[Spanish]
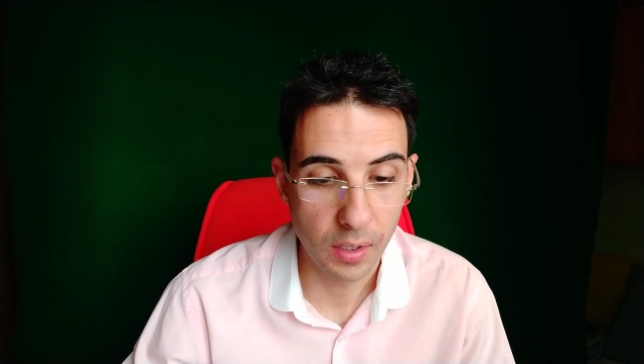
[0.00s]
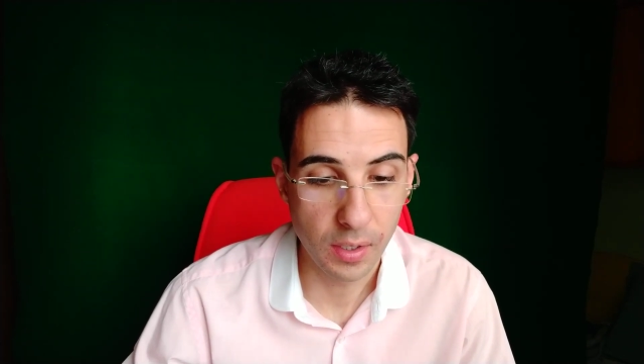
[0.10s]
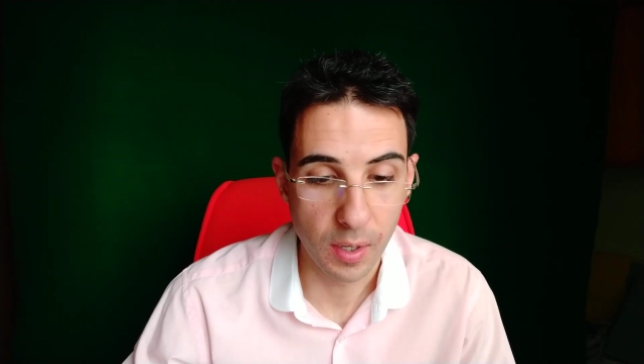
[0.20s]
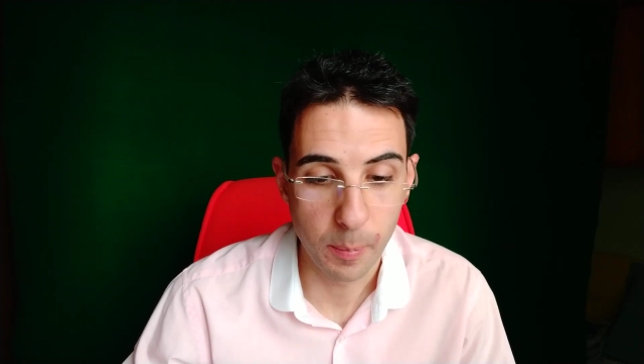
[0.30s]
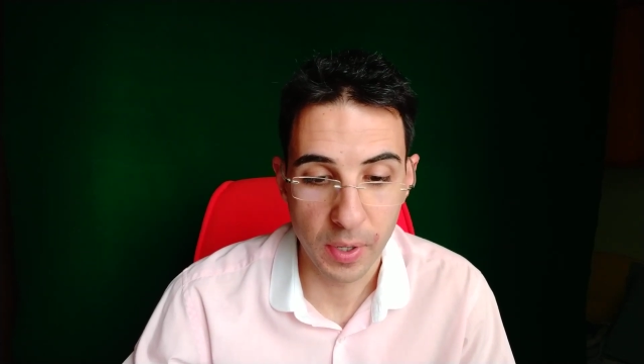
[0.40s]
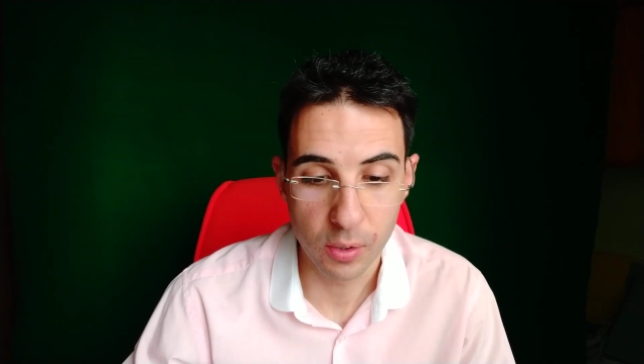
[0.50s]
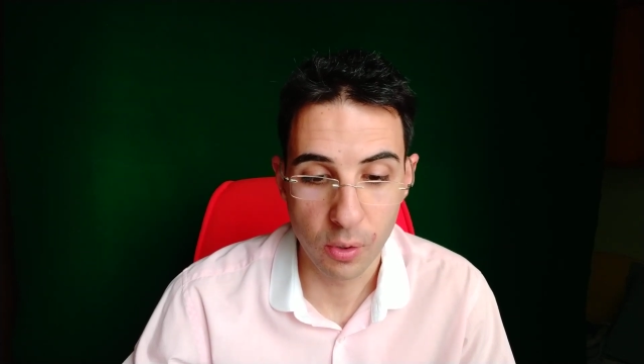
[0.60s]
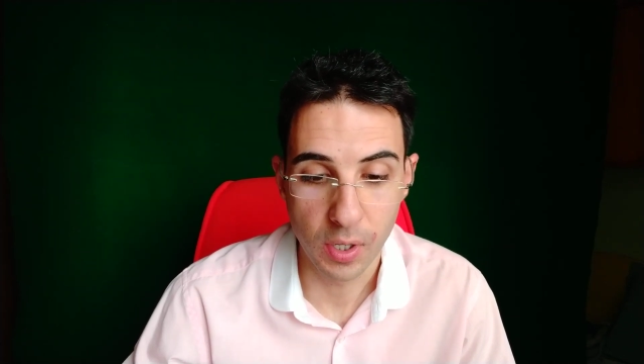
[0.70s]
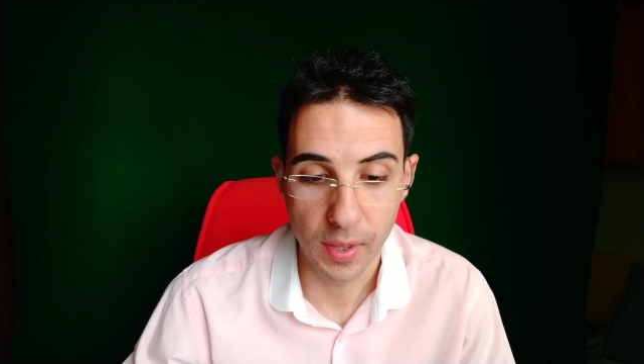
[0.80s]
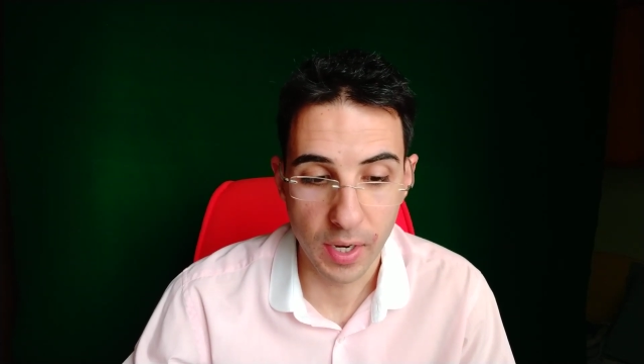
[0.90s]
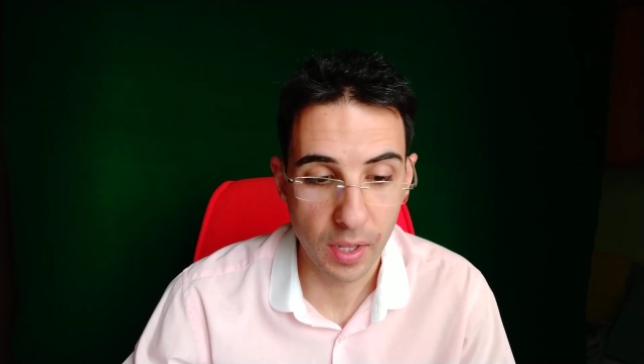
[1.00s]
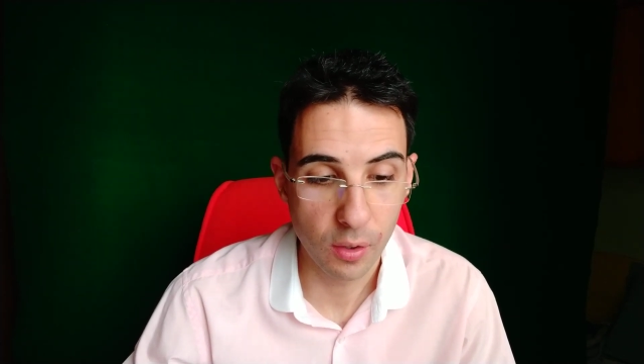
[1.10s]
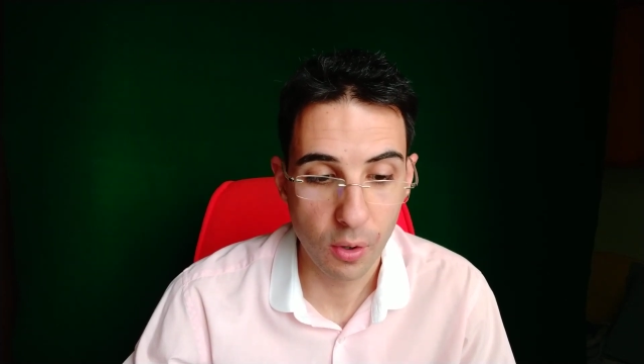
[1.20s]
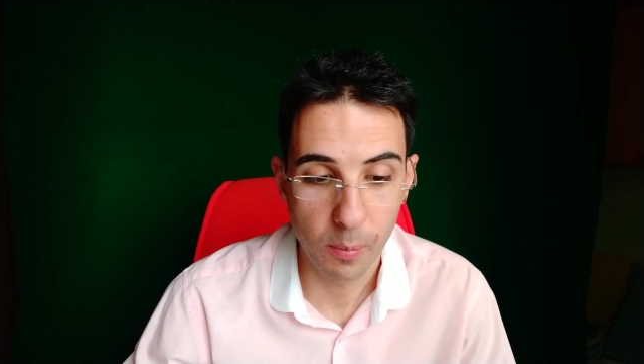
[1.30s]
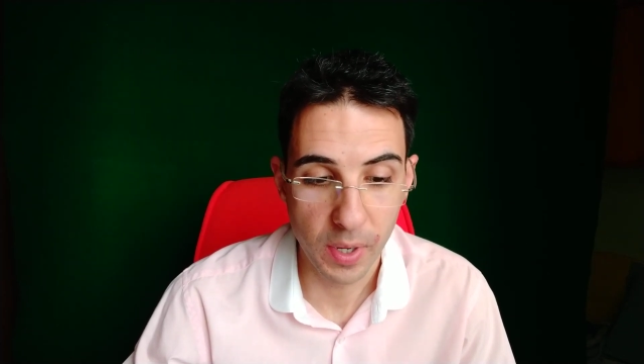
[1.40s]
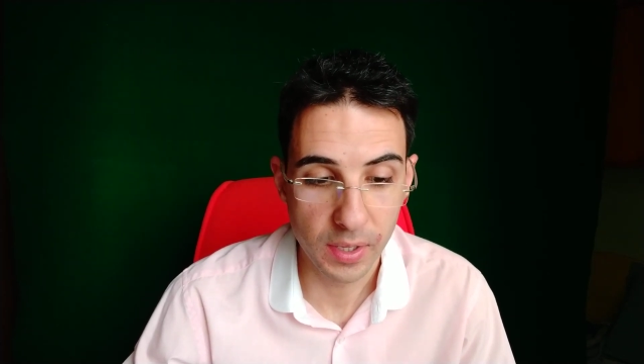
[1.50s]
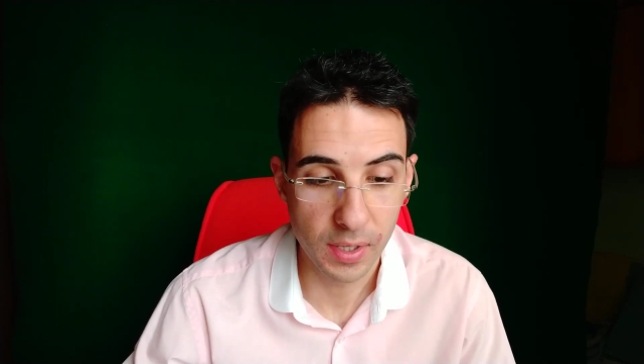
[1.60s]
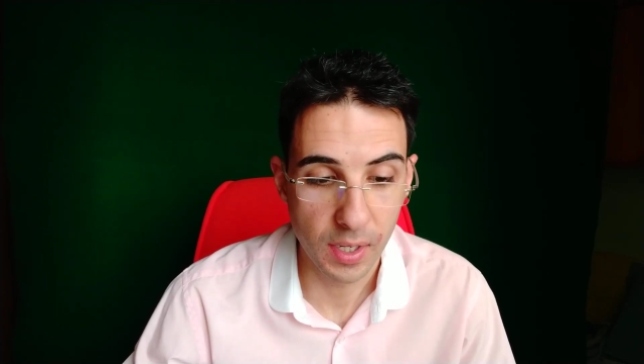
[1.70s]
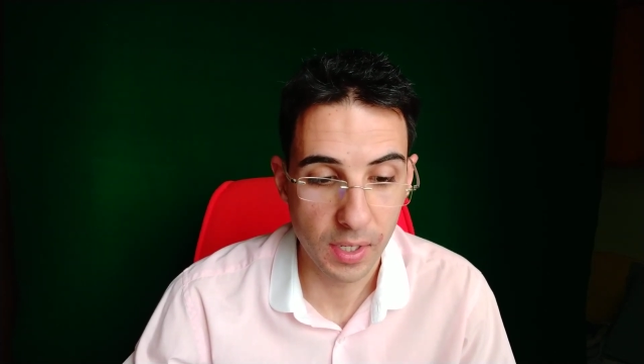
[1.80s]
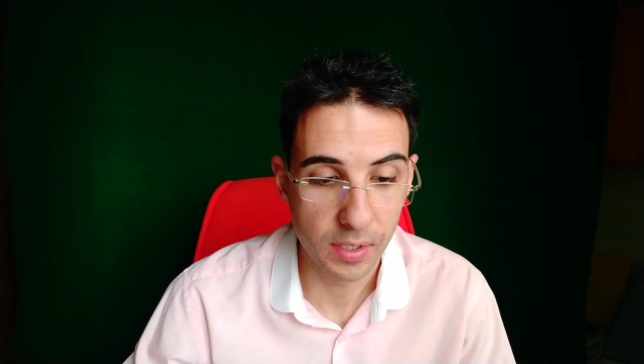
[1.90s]
y experto en liderazgo,
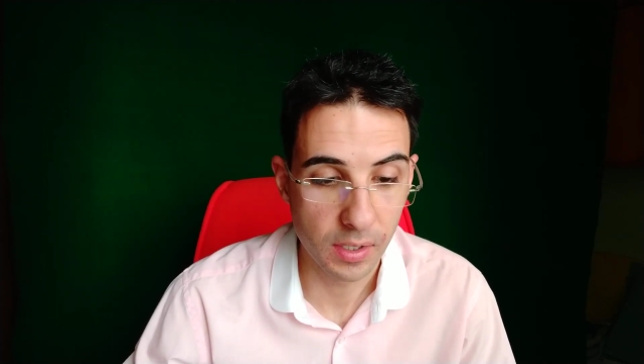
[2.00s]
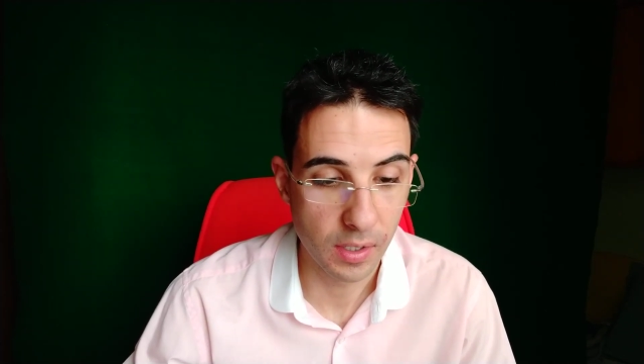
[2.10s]
ventas